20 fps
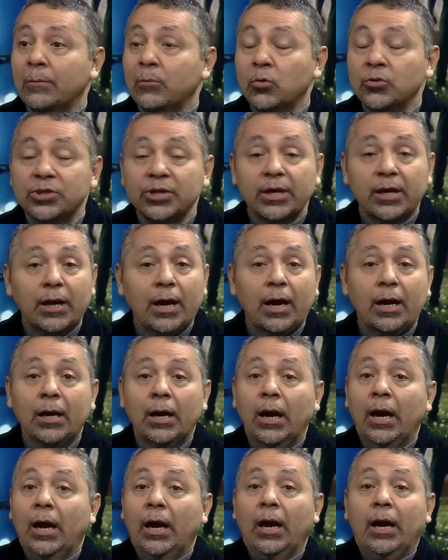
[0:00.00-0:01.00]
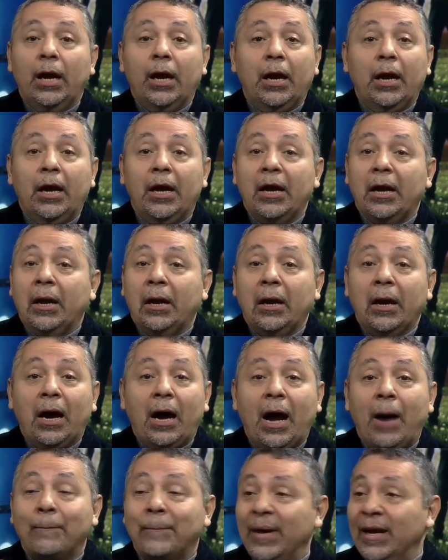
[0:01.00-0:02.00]
de la música
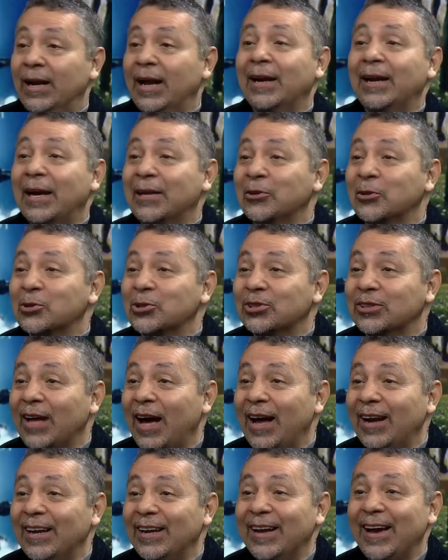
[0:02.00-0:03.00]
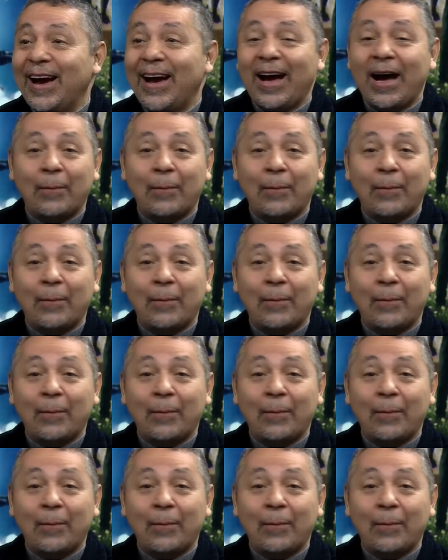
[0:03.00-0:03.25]
apela a la nostalgia,